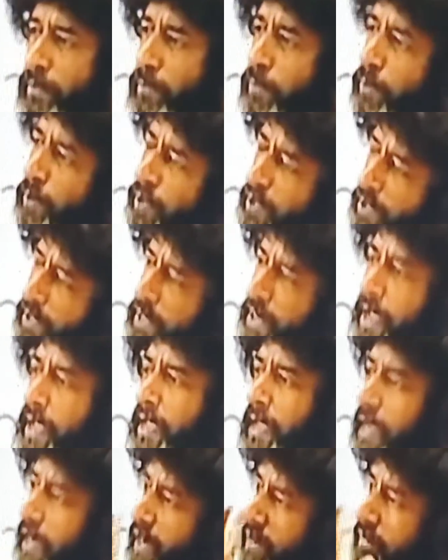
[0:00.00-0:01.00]
ஒரு தடையா
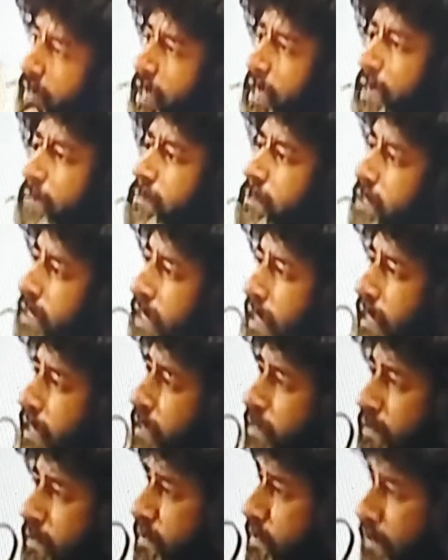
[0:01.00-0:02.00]
யாரையா வெளியில் அமைச்சிருக்காளா
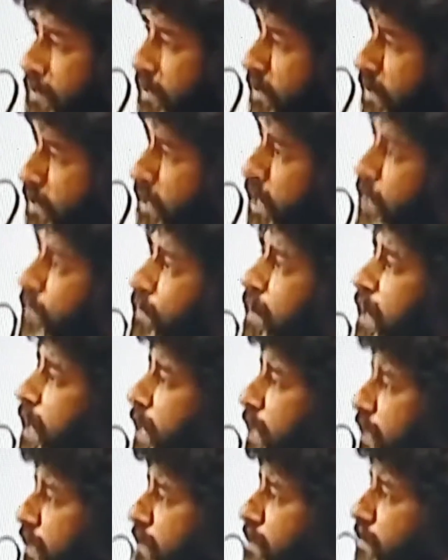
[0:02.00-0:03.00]
கிடையவே
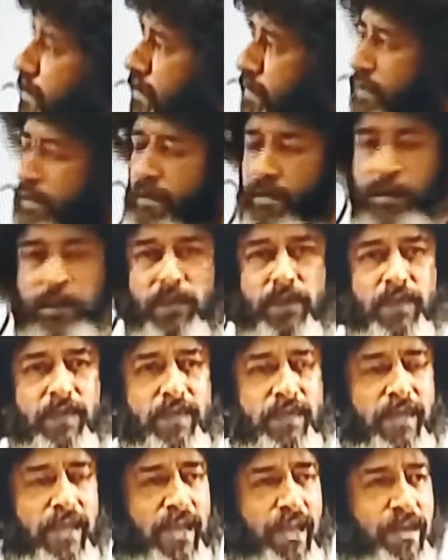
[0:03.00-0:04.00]
கிடையாது
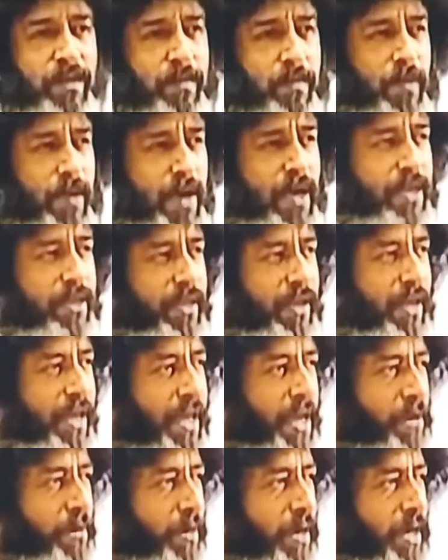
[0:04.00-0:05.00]
என்னமோ
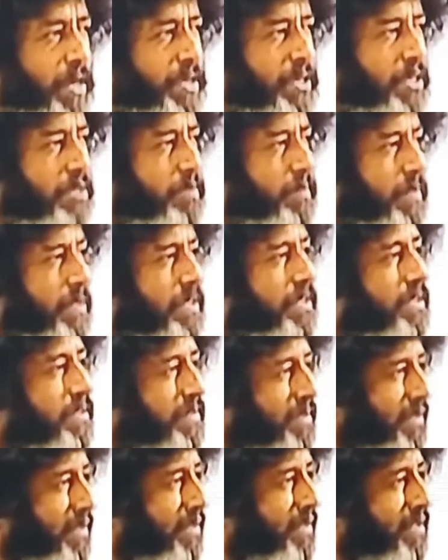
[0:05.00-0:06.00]
அதுலயே ஒரு அட்ஜஸ்ட்மெண்ட்
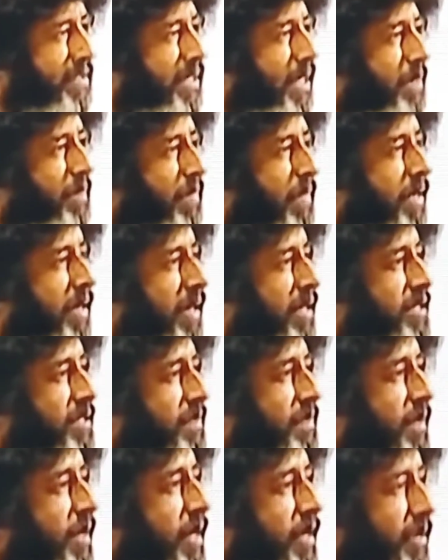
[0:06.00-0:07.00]
சாம்பார்
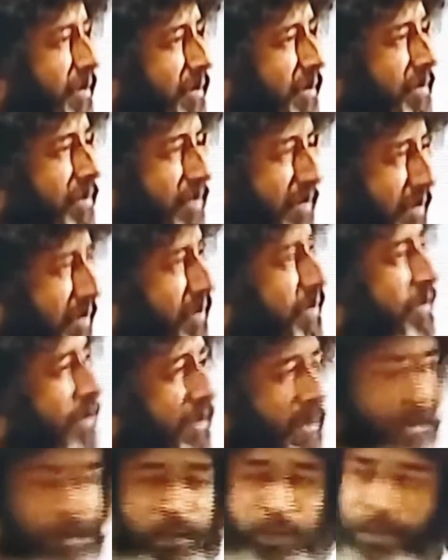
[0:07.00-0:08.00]
ரசம் ஆயிடும்
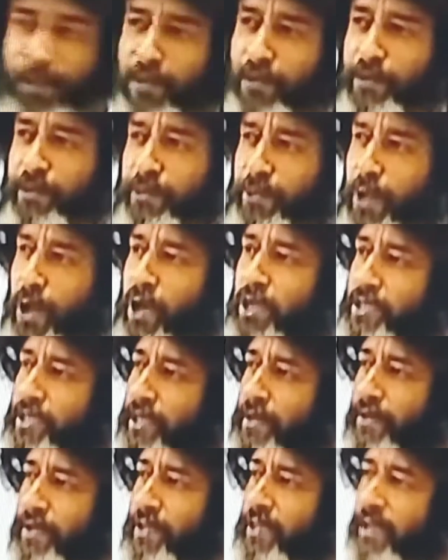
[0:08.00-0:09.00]

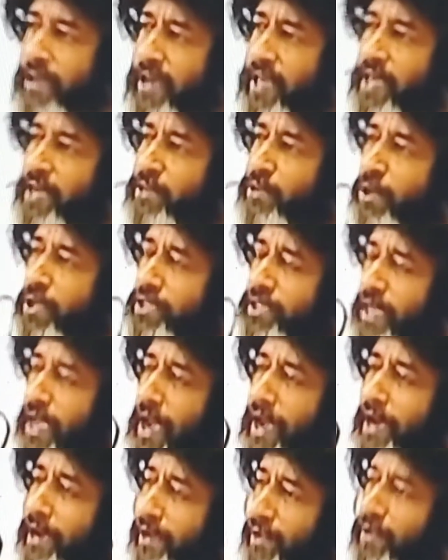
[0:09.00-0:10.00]
தோசை வந்து நீர் தோசை
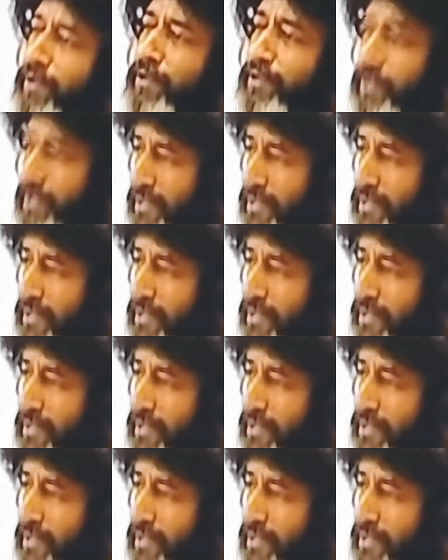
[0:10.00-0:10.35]
ஆயிடும்